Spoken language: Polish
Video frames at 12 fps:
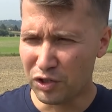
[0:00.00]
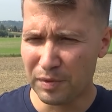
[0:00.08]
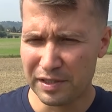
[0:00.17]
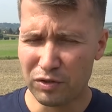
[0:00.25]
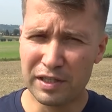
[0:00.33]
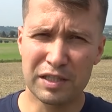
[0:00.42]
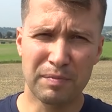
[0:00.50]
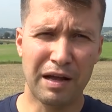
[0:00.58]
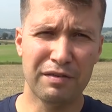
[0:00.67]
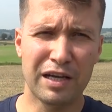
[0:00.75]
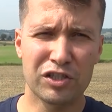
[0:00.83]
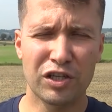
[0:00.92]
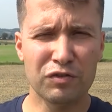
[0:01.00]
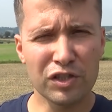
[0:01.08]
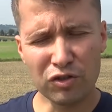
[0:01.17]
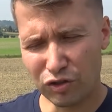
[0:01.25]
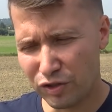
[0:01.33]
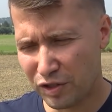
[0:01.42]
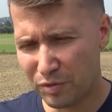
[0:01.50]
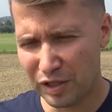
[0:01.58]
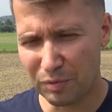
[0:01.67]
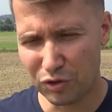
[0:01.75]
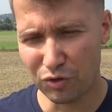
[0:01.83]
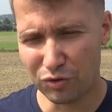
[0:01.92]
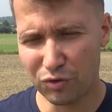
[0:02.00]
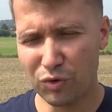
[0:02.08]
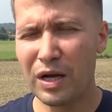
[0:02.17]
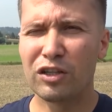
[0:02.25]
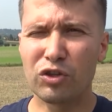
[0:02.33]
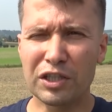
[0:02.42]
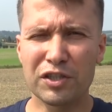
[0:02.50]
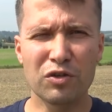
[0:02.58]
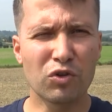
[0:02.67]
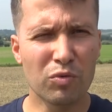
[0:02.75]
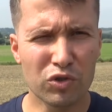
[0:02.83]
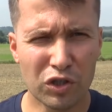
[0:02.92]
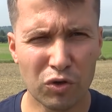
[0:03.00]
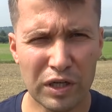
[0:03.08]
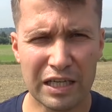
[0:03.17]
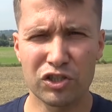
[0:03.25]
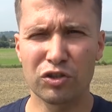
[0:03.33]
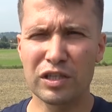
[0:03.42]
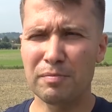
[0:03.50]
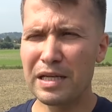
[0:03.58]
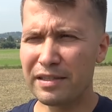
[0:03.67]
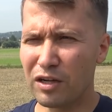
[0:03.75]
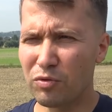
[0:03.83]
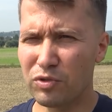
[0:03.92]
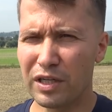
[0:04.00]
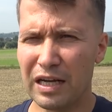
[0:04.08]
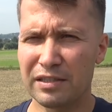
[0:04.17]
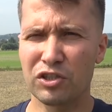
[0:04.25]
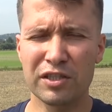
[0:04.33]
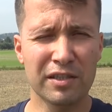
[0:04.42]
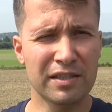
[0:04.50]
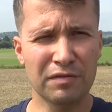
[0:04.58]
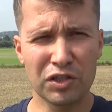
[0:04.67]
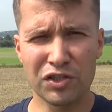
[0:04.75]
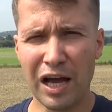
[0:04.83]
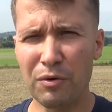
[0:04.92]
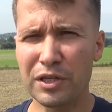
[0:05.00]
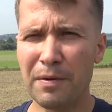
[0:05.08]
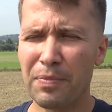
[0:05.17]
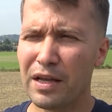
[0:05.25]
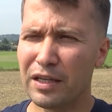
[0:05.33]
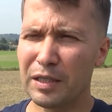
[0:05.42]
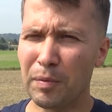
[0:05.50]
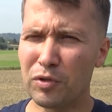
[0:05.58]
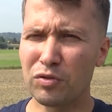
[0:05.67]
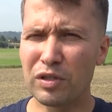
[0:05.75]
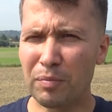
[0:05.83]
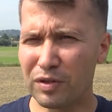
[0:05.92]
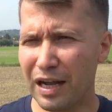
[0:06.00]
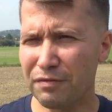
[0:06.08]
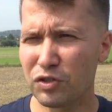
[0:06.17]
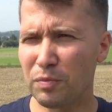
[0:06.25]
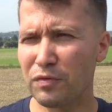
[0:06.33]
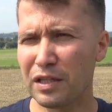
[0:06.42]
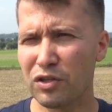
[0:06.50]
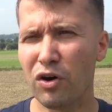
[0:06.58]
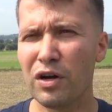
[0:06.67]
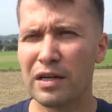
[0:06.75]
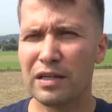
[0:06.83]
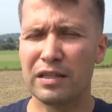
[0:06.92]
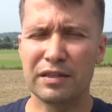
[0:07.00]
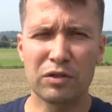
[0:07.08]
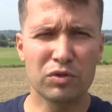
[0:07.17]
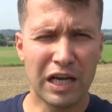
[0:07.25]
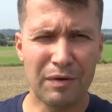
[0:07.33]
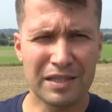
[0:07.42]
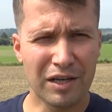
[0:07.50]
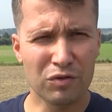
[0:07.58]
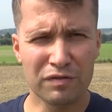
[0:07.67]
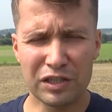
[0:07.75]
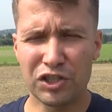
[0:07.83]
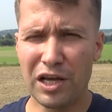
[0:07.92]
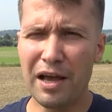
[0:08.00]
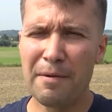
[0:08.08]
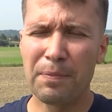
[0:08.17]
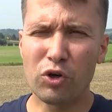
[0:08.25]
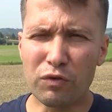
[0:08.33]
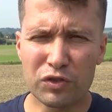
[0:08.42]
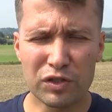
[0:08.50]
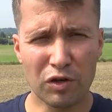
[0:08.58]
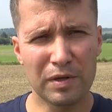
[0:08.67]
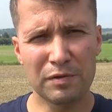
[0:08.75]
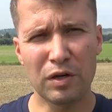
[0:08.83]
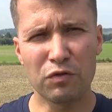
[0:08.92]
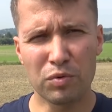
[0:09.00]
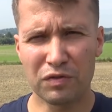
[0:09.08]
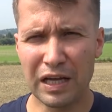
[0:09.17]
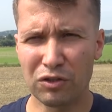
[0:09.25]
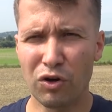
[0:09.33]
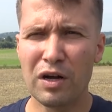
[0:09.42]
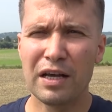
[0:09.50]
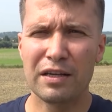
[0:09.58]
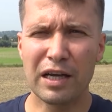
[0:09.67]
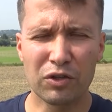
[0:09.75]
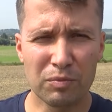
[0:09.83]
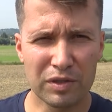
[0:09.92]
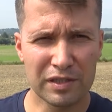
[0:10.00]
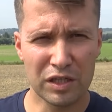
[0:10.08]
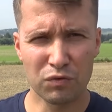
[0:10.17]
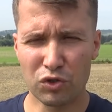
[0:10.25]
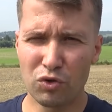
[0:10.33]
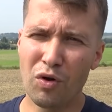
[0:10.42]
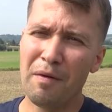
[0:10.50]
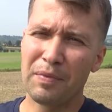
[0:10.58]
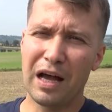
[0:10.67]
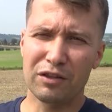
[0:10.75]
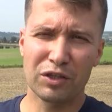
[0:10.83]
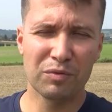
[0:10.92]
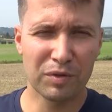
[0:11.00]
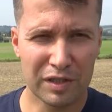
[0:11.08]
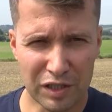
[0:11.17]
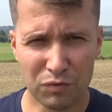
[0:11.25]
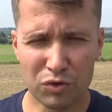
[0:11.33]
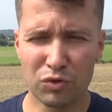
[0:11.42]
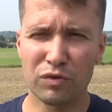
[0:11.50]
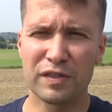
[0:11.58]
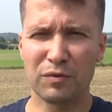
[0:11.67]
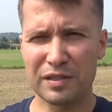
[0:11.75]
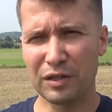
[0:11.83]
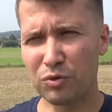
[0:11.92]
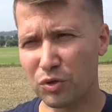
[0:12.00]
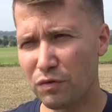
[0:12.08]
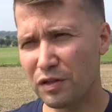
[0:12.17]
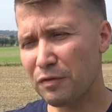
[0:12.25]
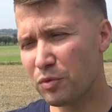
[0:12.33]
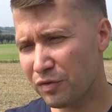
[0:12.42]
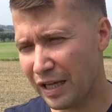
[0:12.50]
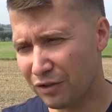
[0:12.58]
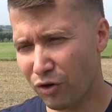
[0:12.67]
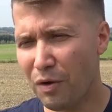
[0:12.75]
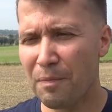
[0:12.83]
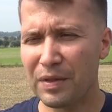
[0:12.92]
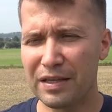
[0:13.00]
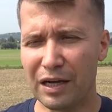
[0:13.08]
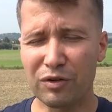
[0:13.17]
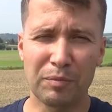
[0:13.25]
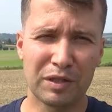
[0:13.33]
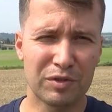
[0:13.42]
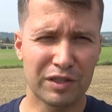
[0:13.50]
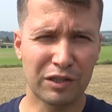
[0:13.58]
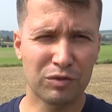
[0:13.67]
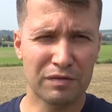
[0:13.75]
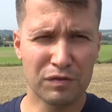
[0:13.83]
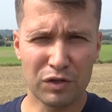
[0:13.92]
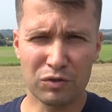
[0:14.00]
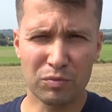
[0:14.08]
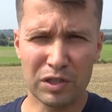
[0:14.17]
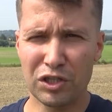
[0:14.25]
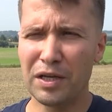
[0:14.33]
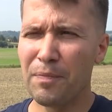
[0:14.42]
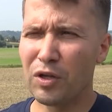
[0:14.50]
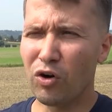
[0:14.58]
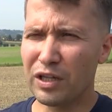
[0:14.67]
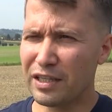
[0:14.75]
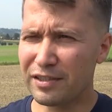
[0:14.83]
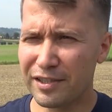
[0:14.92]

sobie z tego zdać sprawę, że wszystko to, co zrobisz na początku, to jak się z nią komunikujesz, czy to jest męska komunikacja, czy jesteś zniewieściały i po prostu nie potrafisz odpowiednio e, na nią działać, zachowywać się, to wszystko będzie miało wpływ na to, jak ją podniecasz w łóżku, a to, jak ją podniecasz w łóżku w sytuacjach łóżkowych ma wpływ na to, jak ona potem cię traktuje w związku, bo jeśli ona nie